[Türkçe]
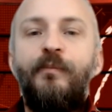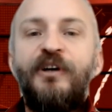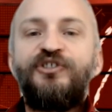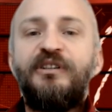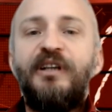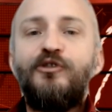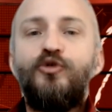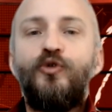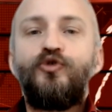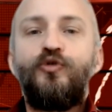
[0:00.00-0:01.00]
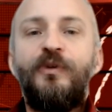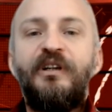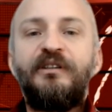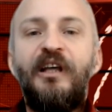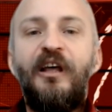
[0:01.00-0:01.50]
Başlatılan
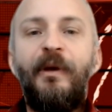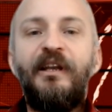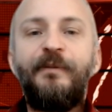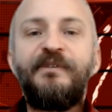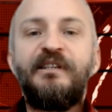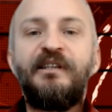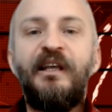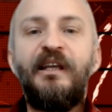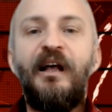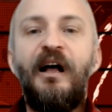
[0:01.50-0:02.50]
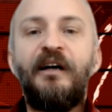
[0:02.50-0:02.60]
soruşturmaların hemen hepsinde